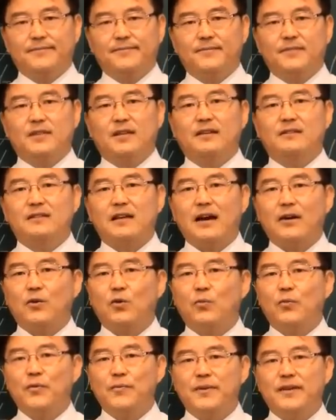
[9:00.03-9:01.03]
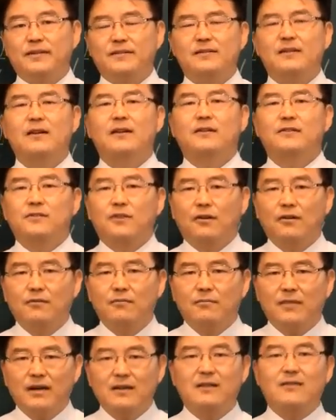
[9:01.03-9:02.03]
제 자료 보면
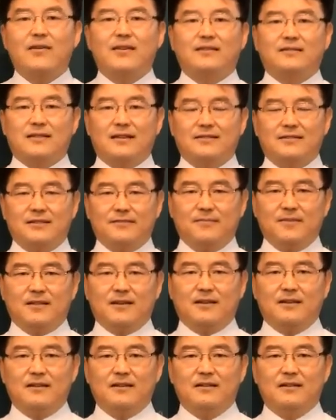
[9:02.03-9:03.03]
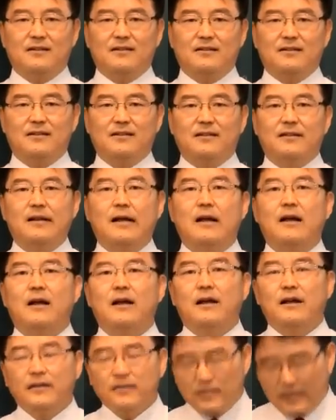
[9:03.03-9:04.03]
정말 괜찮습니다.
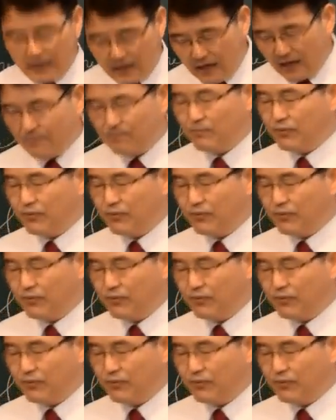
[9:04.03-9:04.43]
제가